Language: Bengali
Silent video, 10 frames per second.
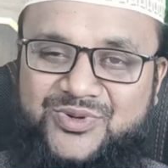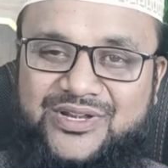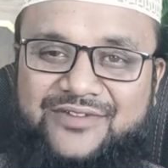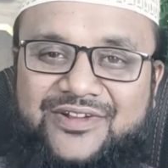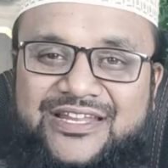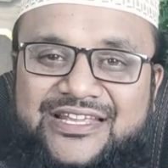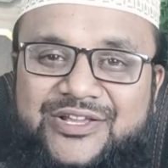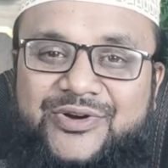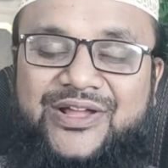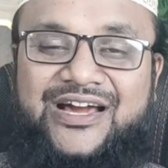চোখ লাফালে
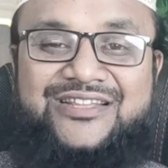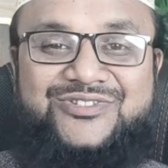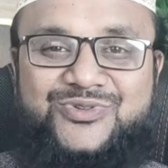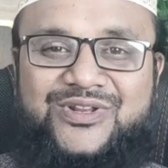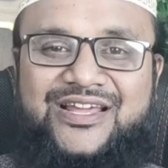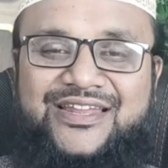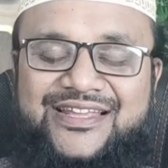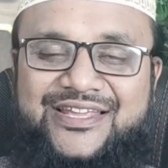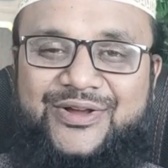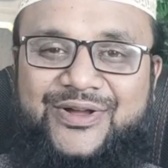কি হয় হাত
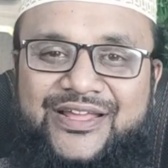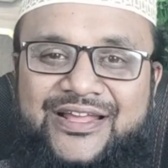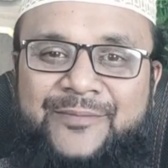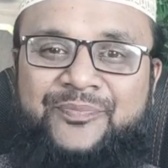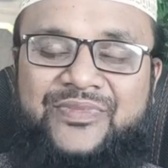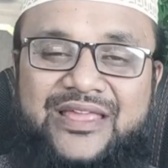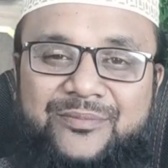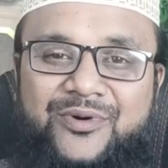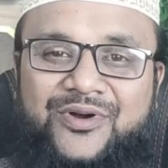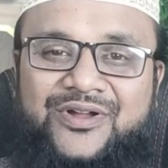চুলকালে কি হয়
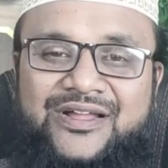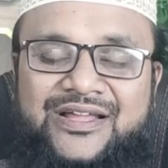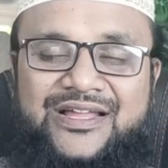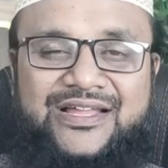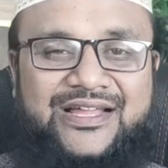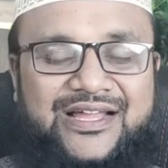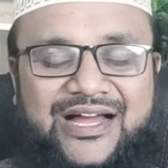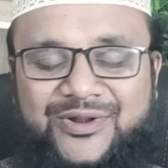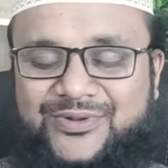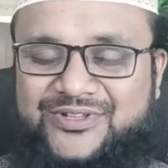এবং
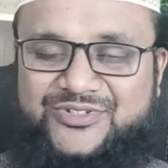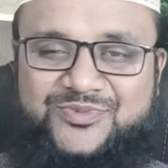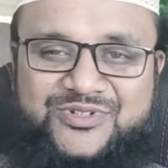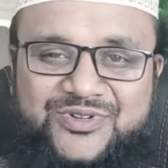আরও কিছু